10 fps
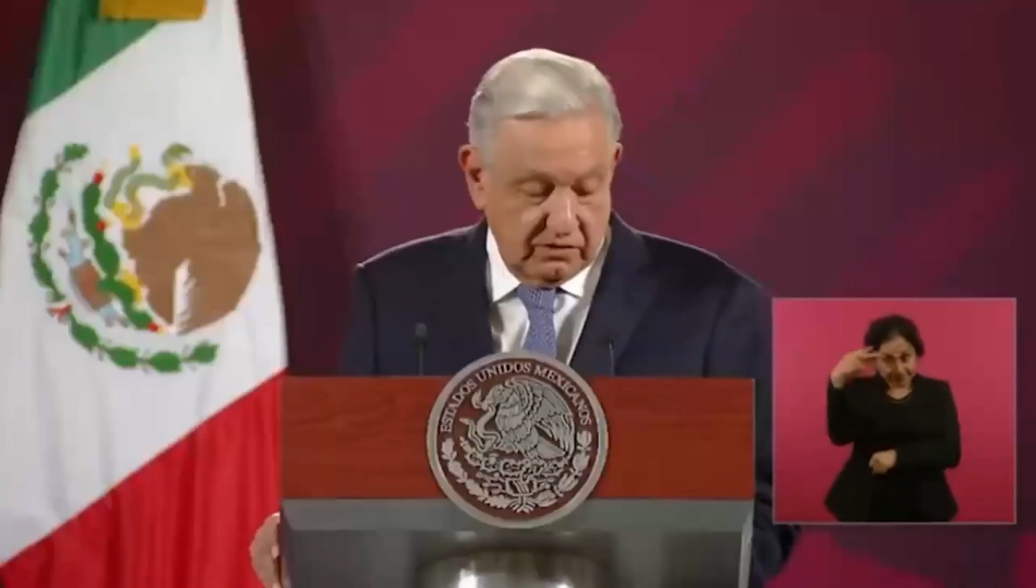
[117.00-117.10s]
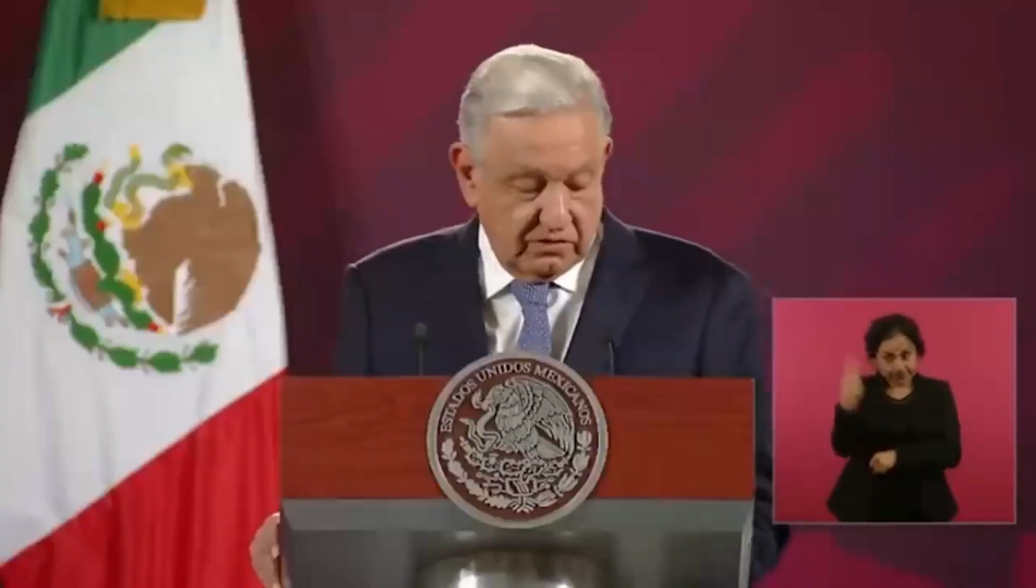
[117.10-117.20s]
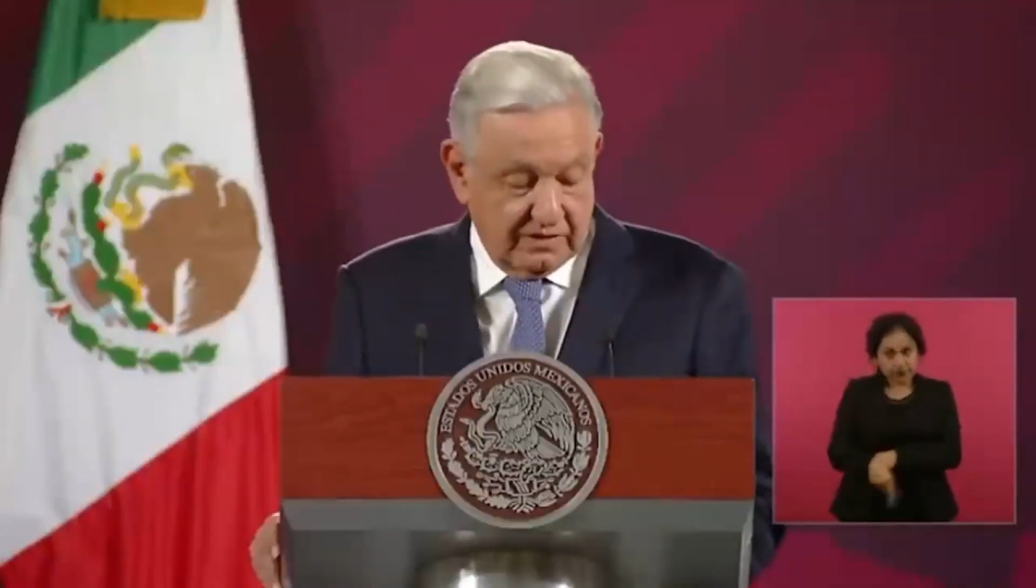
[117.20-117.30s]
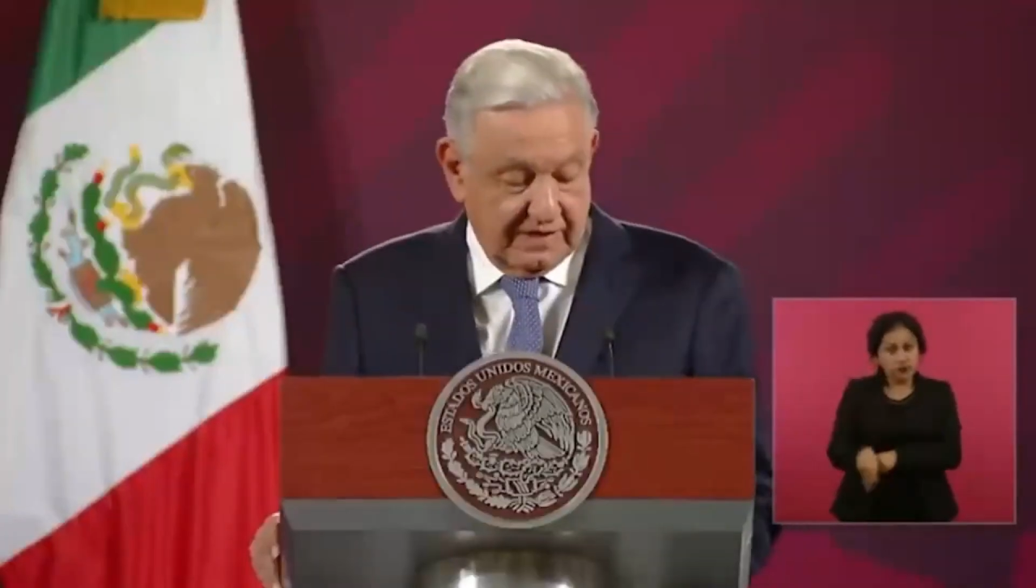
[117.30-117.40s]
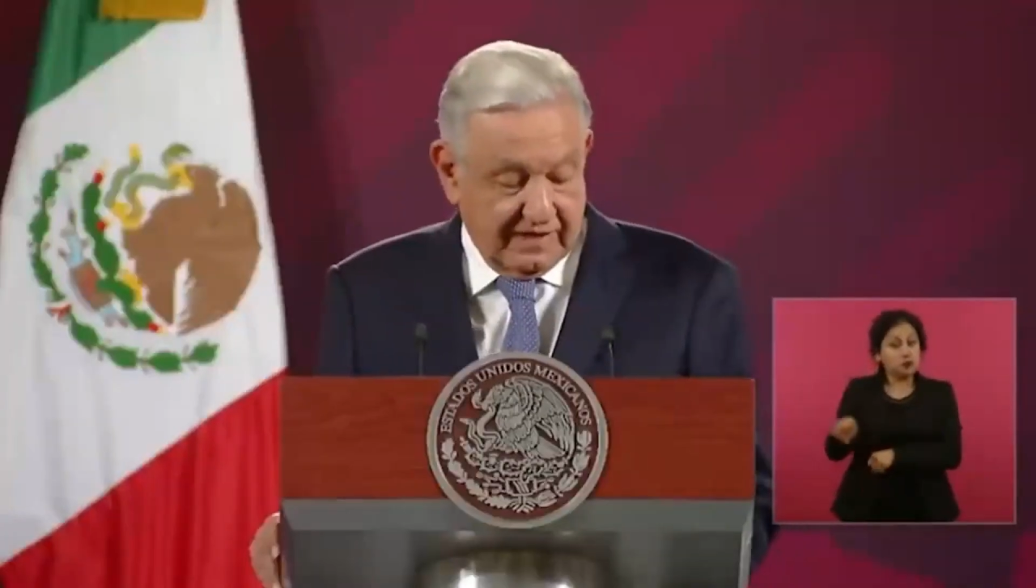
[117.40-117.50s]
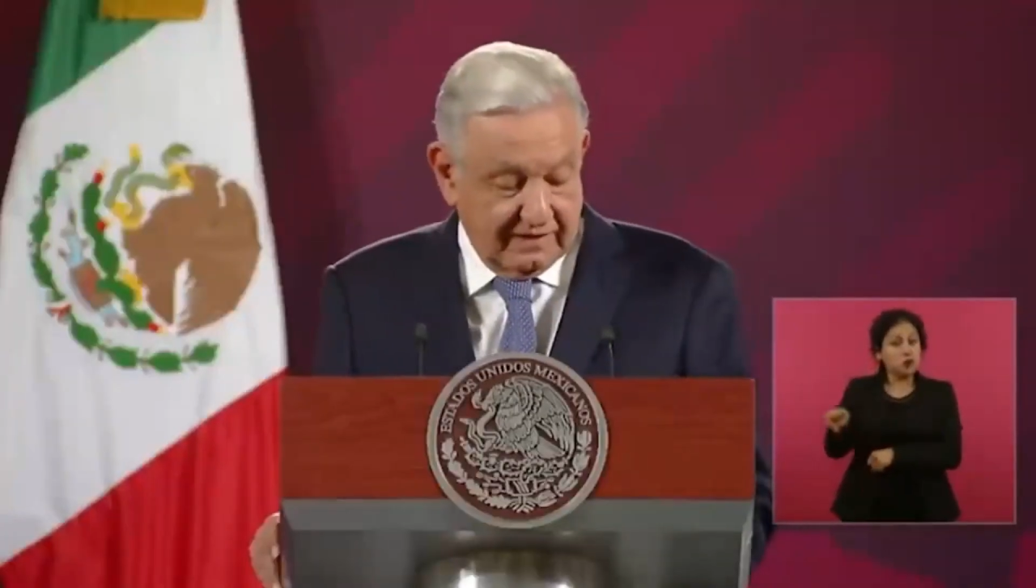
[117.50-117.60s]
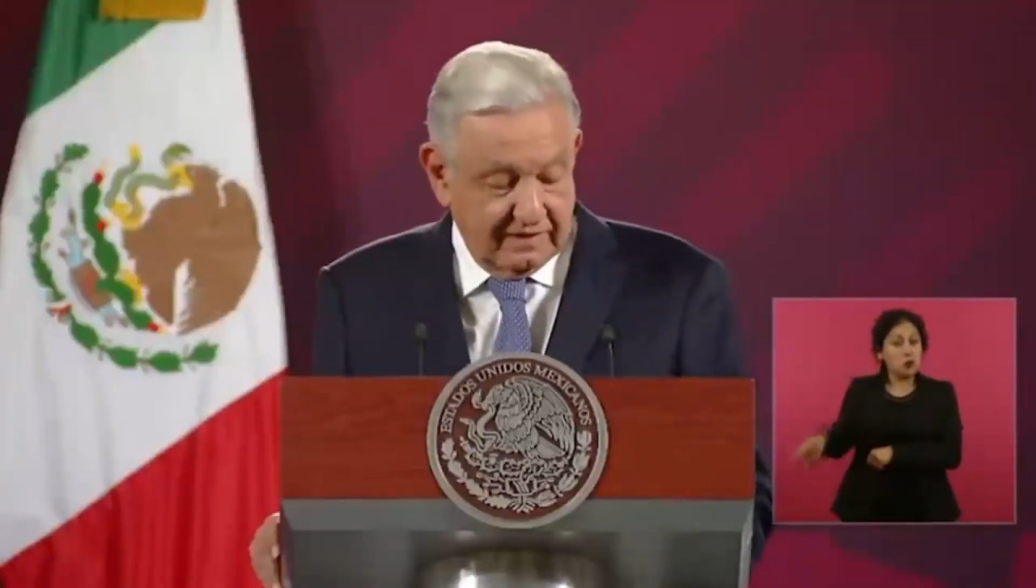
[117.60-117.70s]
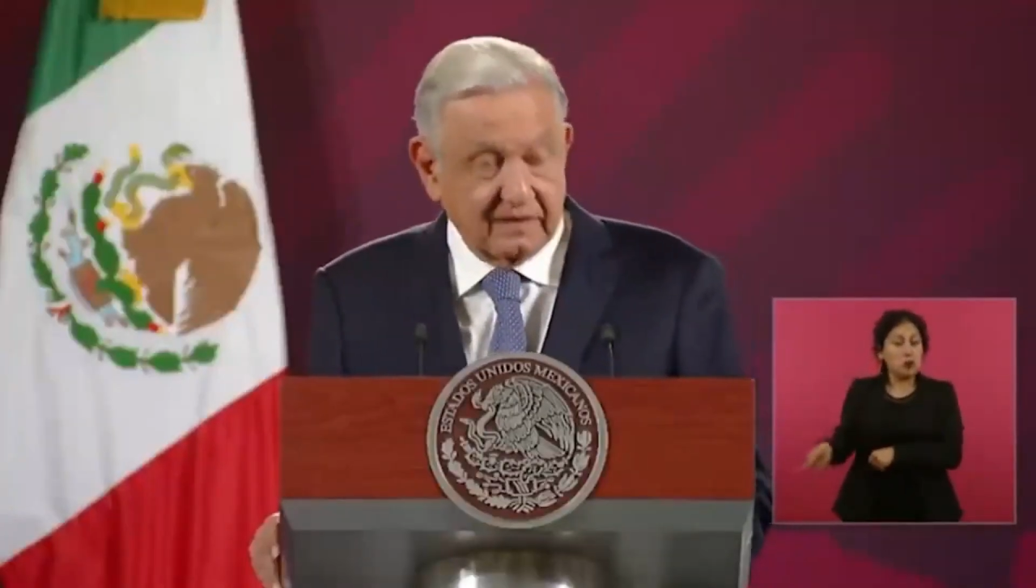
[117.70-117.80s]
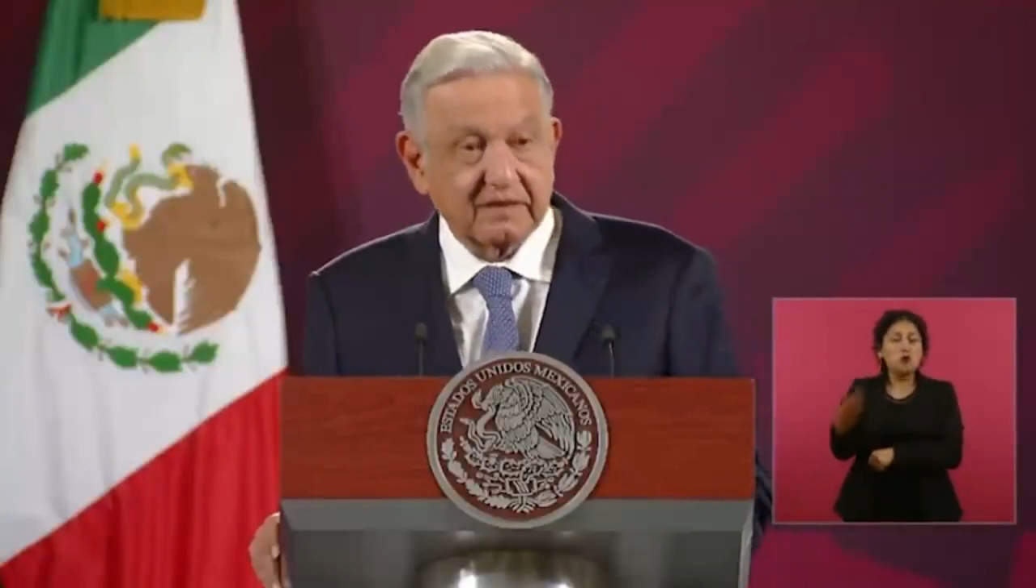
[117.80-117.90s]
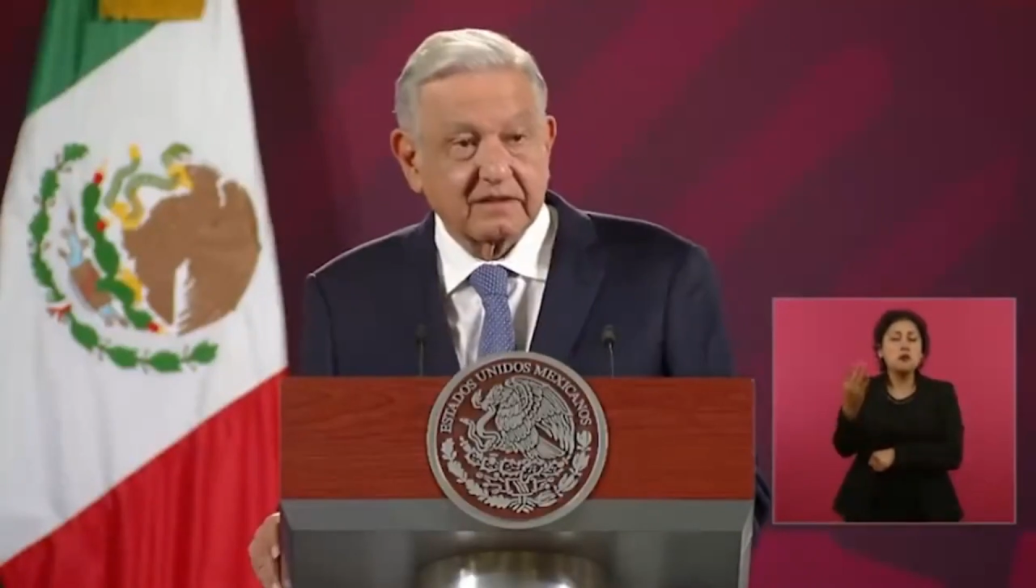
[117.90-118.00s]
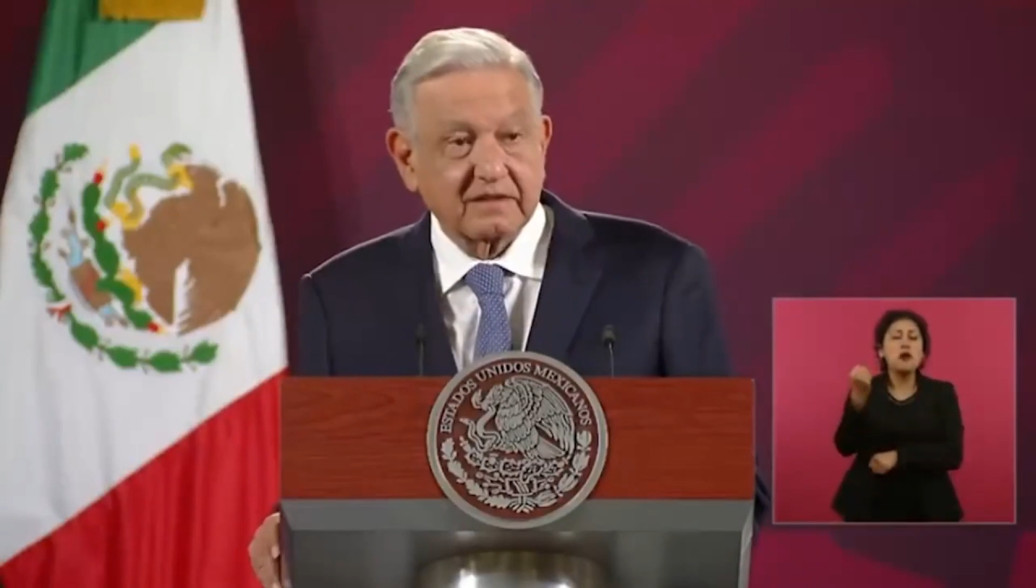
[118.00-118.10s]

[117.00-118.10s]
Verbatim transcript: años de edad